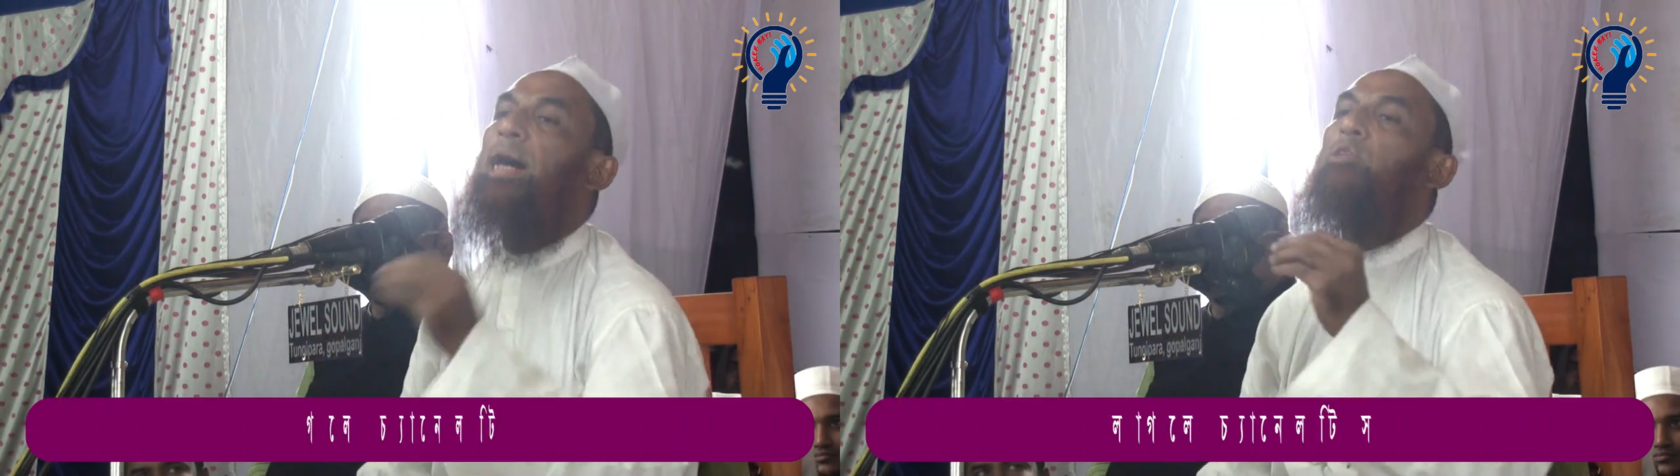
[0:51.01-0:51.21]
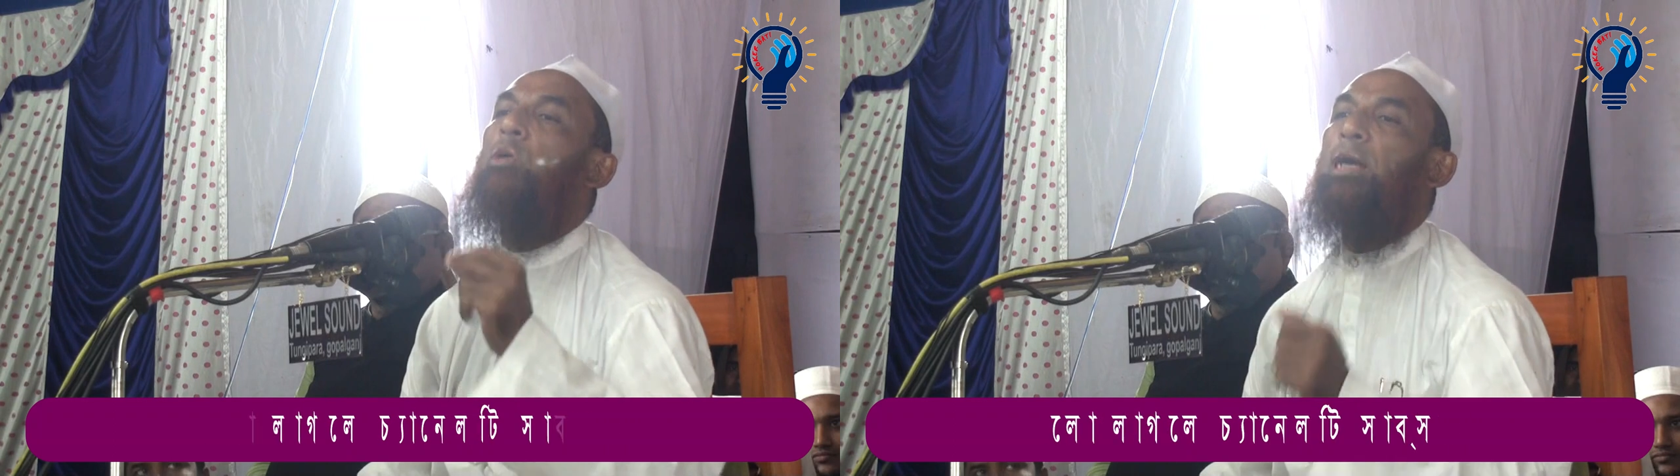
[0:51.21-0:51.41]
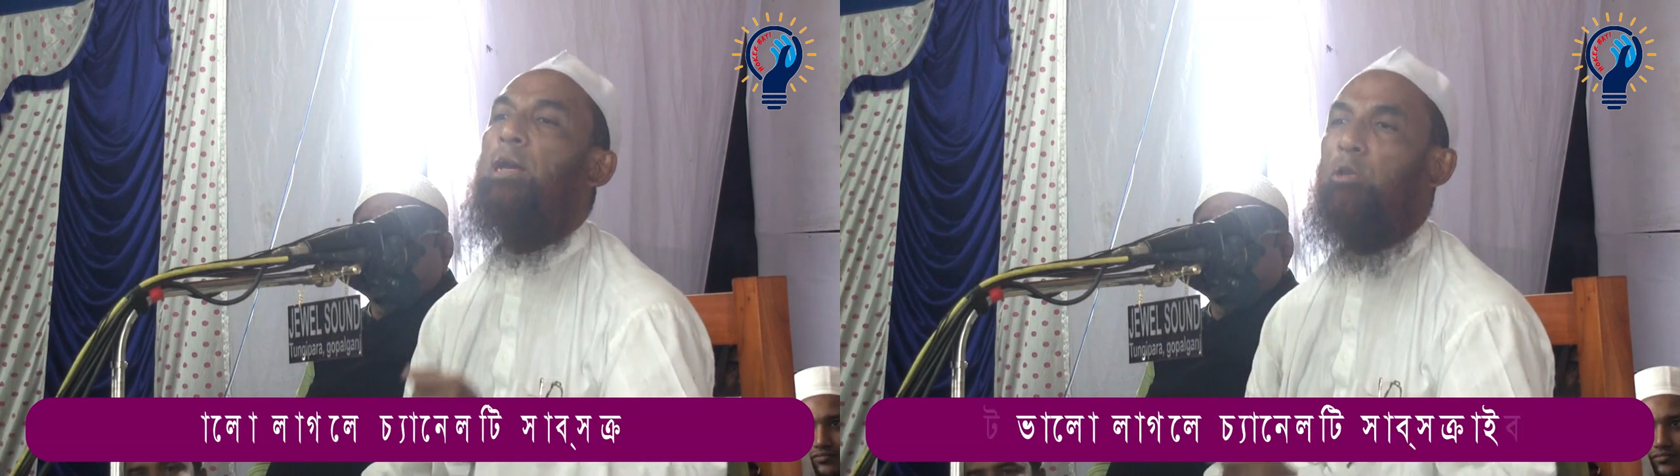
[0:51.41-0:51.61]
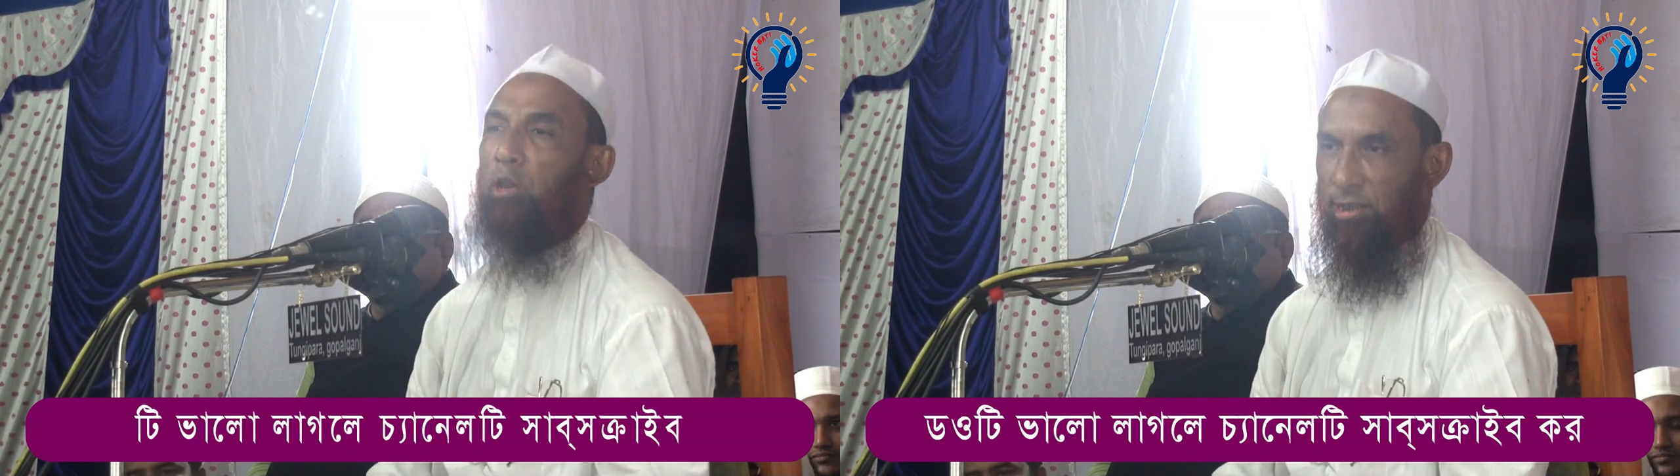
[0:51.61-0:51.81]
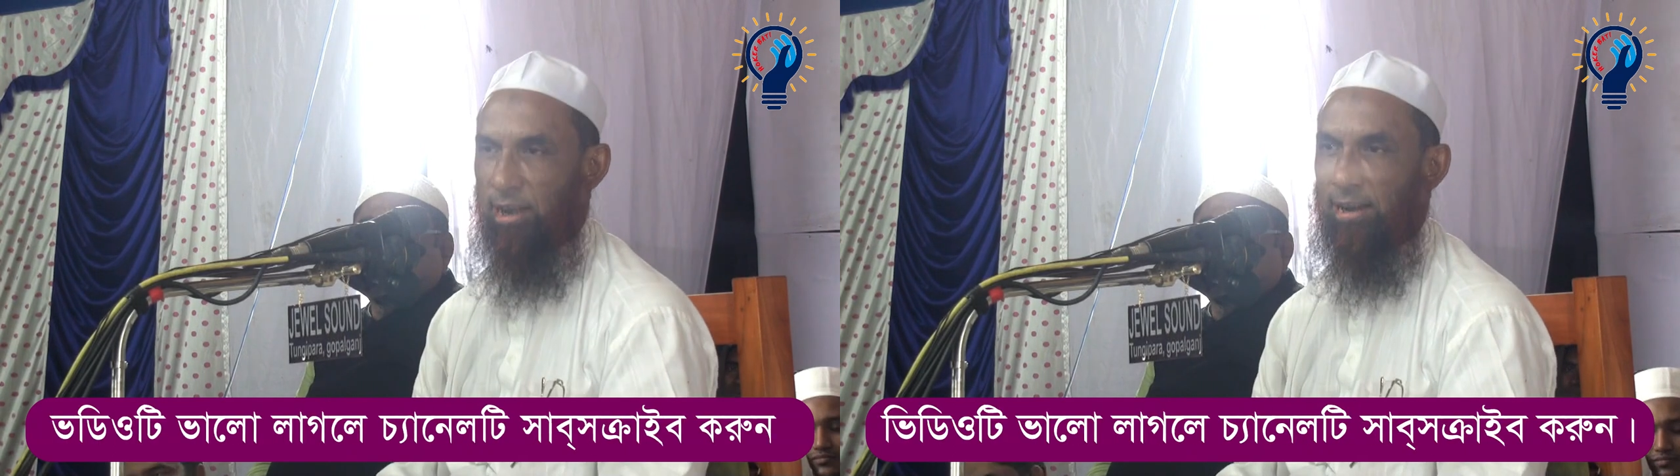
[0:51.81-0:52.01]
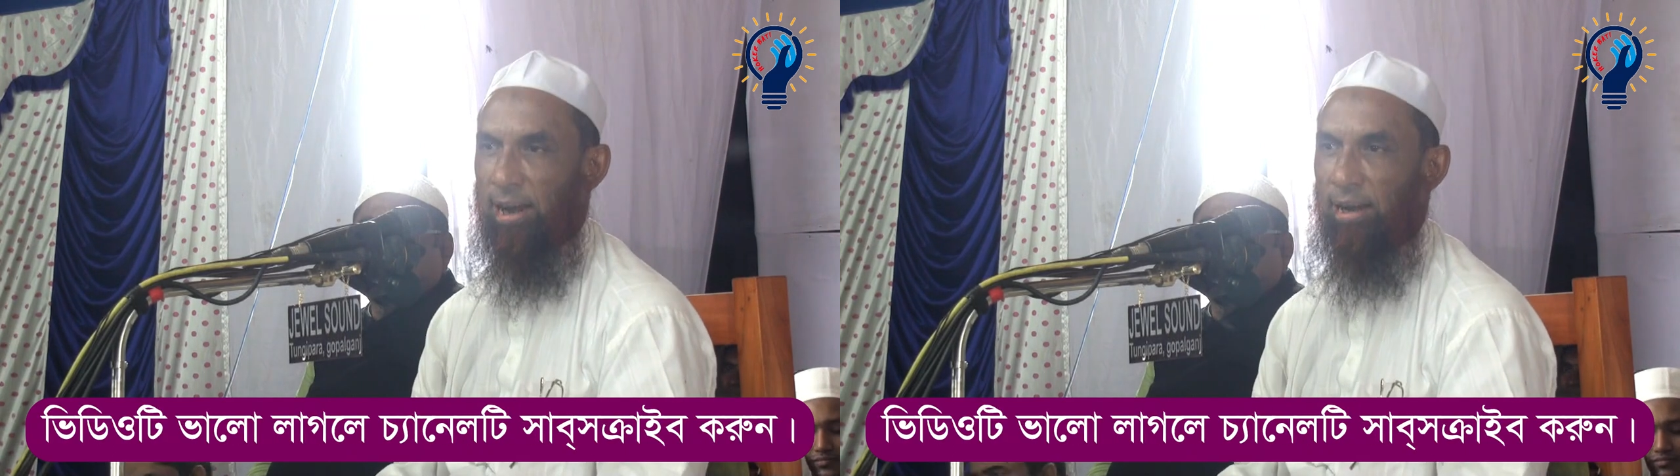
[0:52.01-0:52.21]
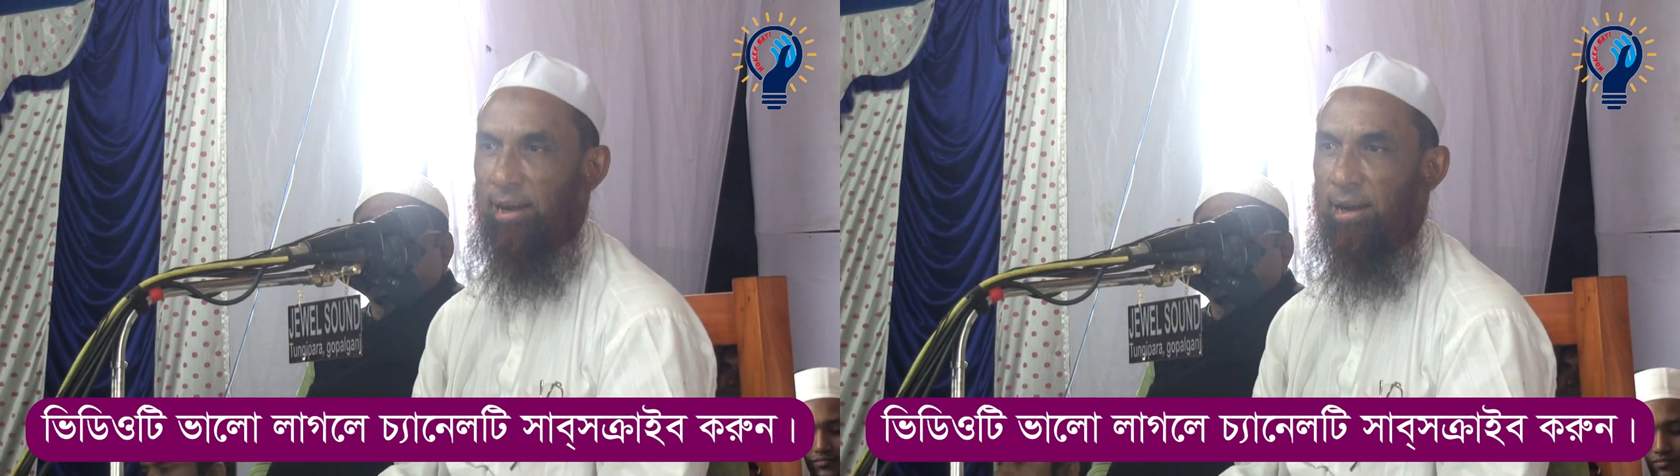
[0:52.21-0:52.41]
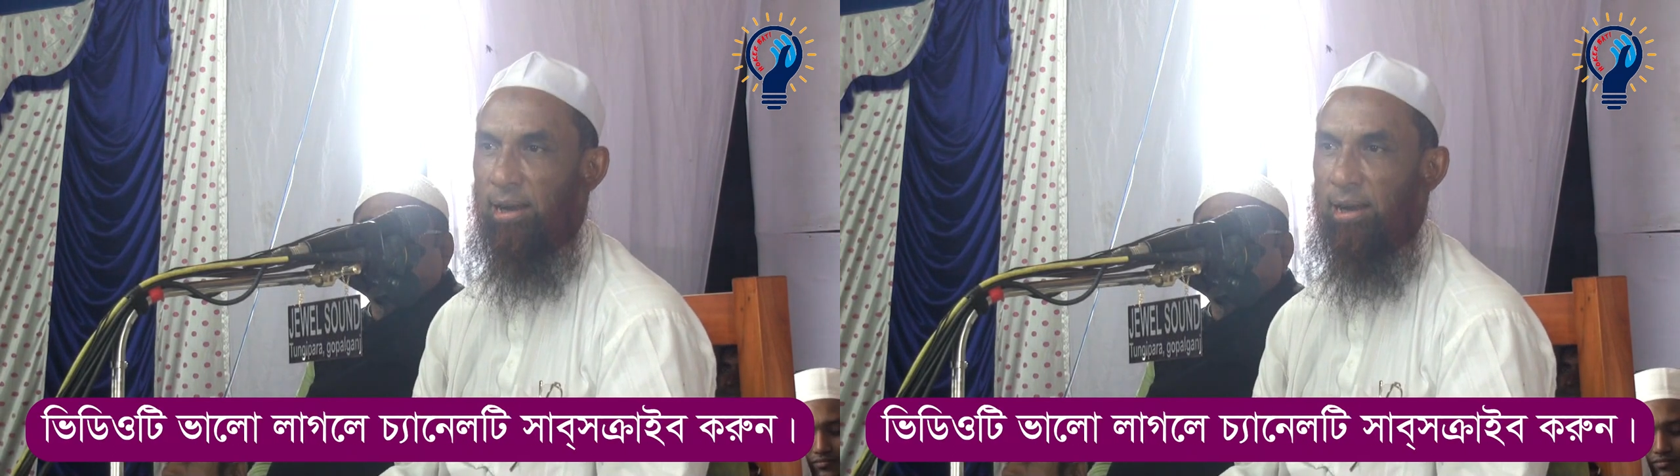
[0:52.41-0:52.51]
খাওয়ার জন্য এলো দস্তার দস্তারখানা